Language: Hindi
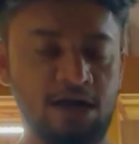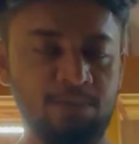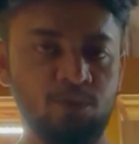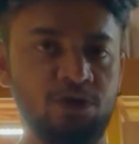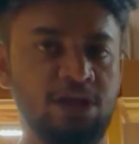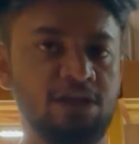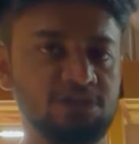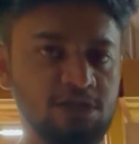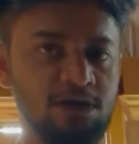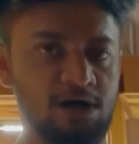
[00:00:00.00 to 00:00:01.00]
कानपुर के
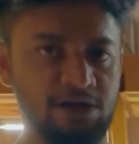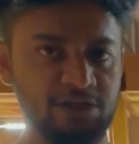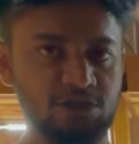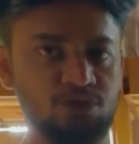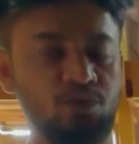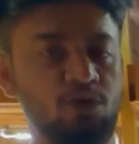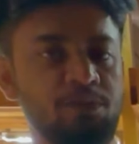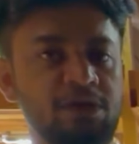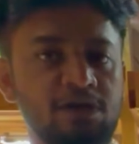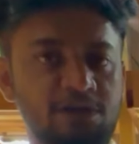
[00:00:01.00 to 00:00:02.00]
नेचर नेचर स्टूडियो
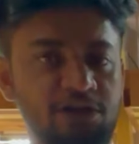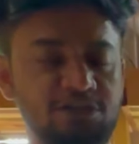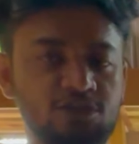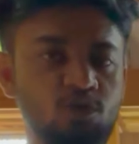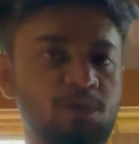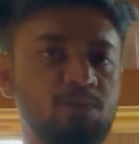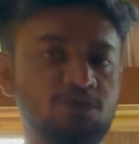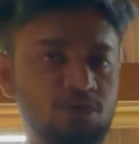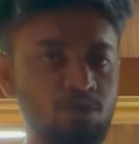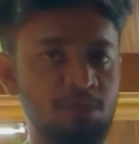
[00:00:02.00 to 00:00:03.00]
में नेचर स्क्यू में
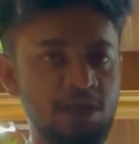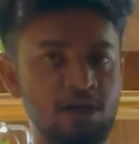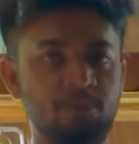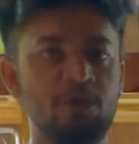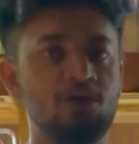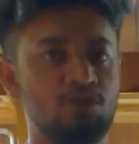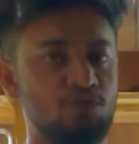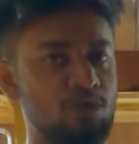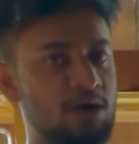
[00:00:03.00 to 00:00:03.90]
आपको ज़रूर मिलेगा तो